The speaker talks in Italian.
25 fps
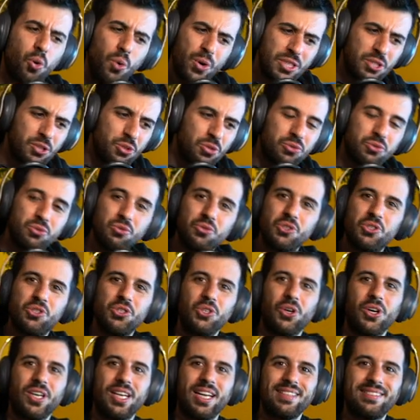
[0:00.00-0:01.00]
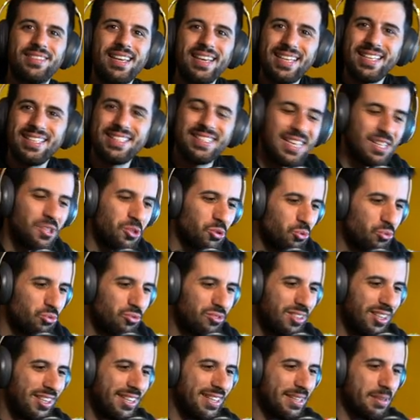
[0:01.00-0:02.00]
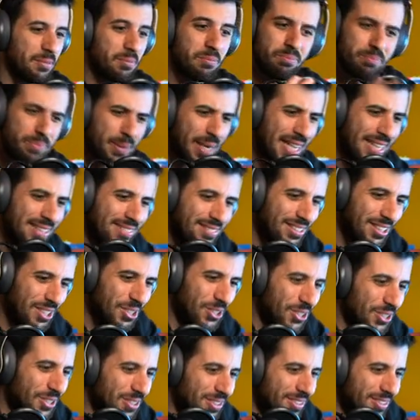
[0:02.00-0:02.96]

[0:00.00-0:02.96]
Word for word: Questo funziona, dai che siamo tutti lì, prendilo!